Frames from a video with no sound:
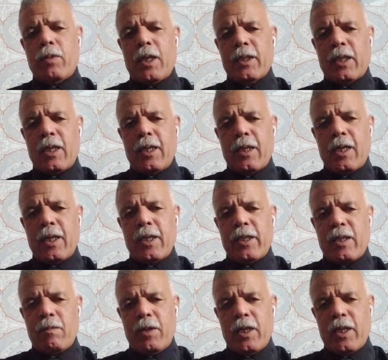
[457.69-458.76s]
بعد الله
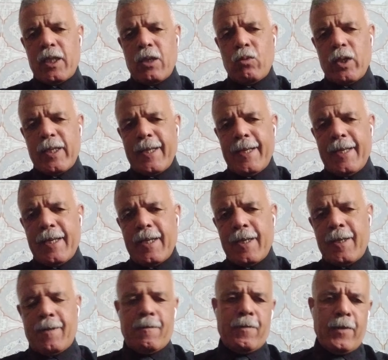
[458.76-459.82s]
سبحانه
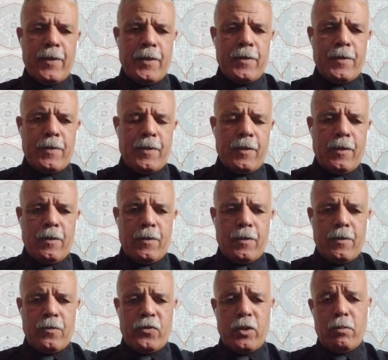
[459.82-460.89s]
وتعالى
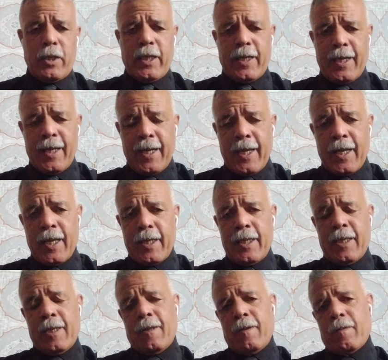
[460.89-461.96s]
في
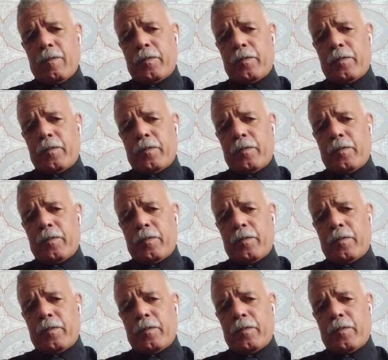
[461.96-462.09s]
بناء